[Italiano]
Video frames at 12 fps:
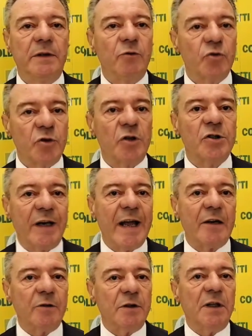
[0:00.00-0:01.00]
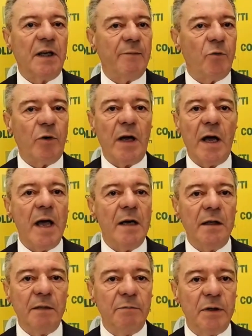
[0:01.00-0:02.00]
Consorzio Agrario di Cremona è
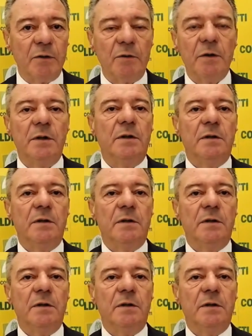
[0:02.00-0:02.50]
libero